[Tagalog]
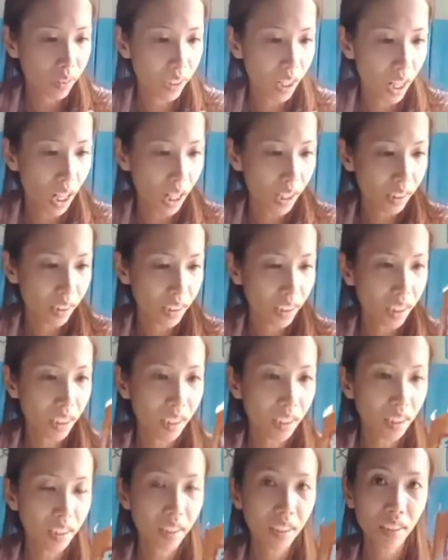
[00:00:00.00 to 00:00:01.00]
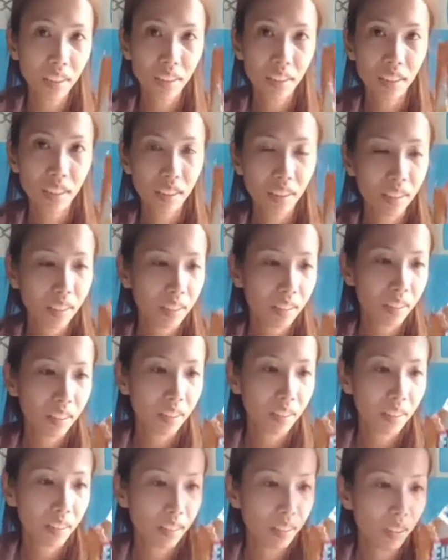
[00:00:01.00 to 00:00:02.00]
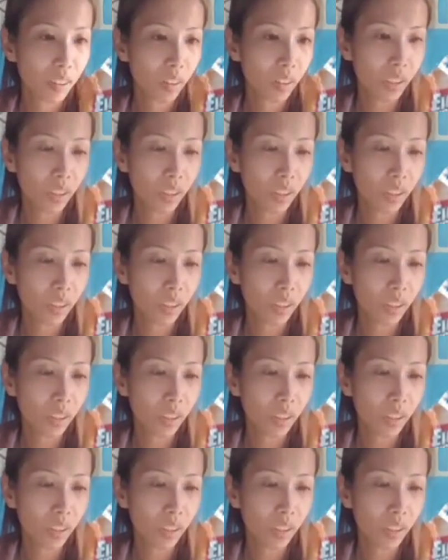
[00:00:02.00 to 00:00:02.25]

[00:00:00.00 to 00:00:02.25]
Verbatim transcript: ating Napainom.